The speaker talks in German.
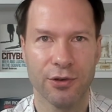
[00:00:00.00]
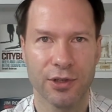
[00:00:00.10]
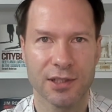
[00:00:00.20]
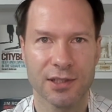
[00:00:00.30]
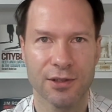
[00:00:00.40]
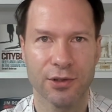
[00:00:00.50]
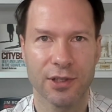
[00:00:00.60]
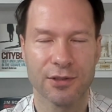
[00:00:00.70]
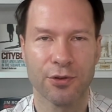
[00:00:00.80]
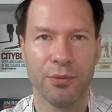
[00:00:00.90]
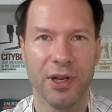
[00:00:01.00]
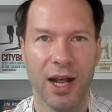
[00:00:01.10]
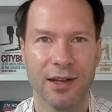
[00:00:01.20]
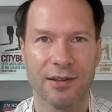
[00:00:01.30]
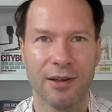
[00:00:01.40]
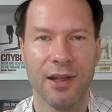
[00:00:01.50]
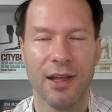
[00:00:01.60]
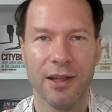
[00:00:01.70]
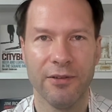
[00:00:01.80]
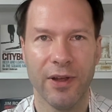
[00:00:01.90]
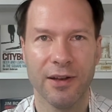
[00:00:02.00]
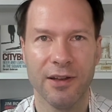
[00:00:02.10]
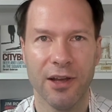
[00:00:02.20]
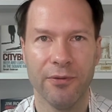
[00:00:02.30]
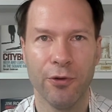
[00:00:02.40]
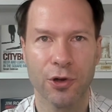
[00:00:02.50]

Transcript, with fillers: Und das ist auch das dominante Event hier im